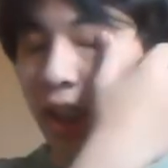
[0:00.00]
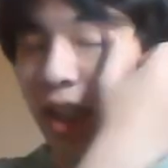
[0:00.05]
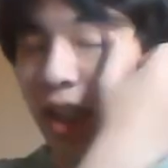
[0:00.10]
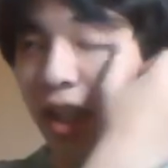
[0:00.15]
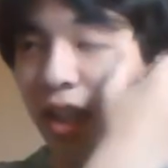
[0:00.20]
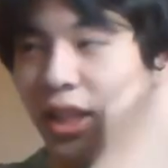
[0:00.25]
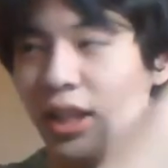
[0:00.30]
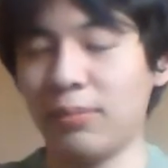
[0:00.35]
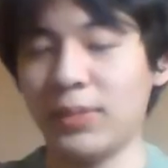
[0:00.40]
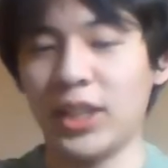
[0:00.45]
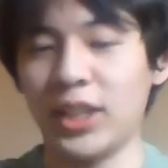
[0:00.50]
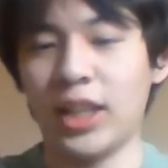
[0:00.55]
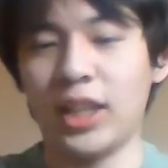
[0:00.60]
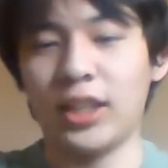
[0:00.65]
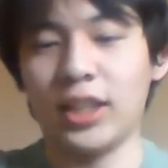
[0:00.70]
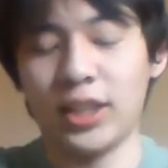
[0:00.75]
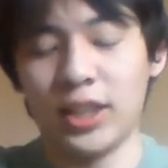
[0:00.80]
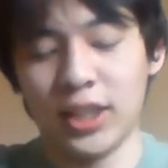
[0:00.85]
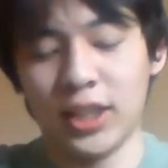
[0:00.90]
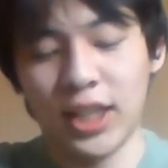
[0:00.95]
ないかみたいな
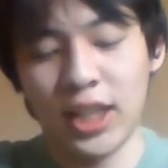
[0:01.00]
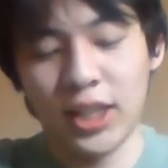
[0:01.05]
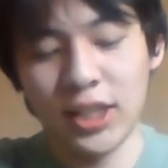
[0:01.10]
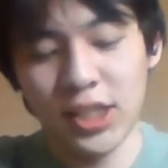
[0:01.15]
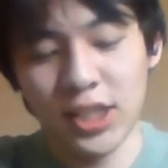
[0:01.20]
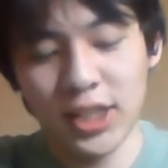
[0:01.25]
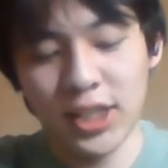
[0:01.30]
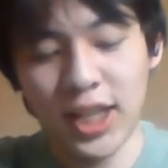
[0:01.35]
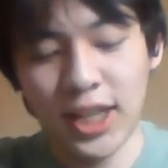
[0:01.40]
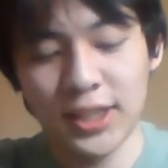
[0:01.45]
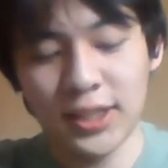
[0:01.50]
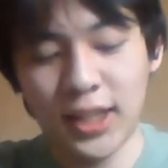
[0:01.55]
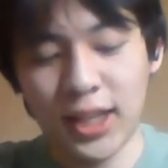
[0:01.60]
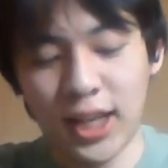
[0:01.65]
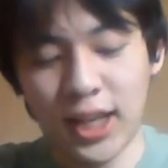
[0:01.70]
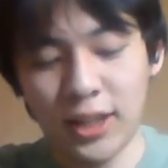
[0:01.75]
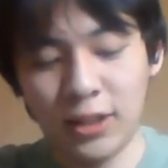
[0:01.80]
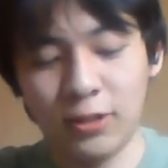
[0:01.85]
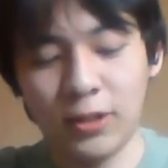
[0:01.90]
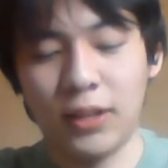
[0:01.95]
んで、原子出す
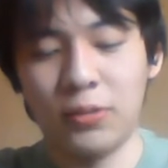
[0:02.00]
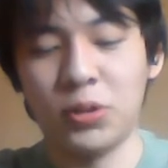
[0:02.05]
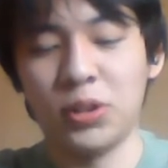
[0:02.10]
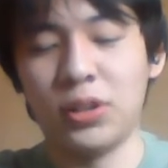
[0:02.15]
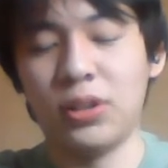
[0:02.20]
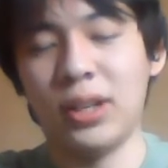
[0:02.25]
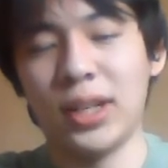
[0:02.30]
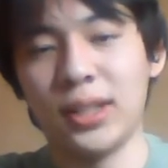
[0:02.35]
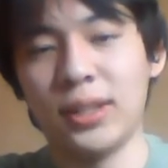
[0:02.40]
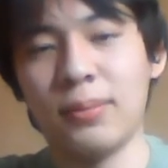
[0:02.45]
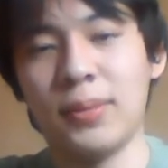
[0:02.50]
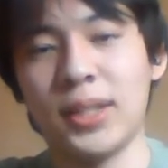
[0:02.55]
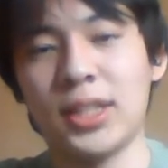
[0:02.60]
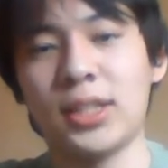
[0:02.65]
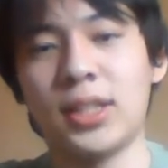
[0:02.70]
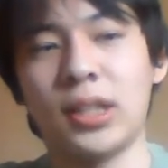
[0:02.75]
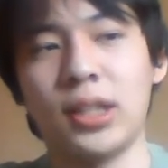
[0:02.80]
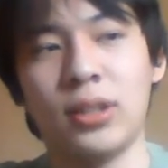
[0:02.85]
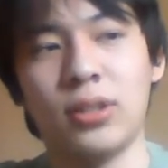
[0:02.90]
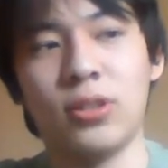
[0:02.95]
かとかも言われてまし
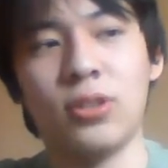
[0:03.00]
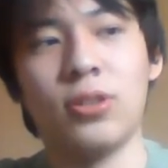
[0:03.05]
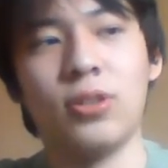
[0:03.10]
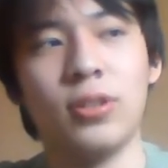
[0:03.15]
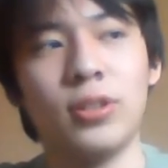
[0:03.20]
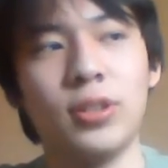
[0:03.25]
たけど、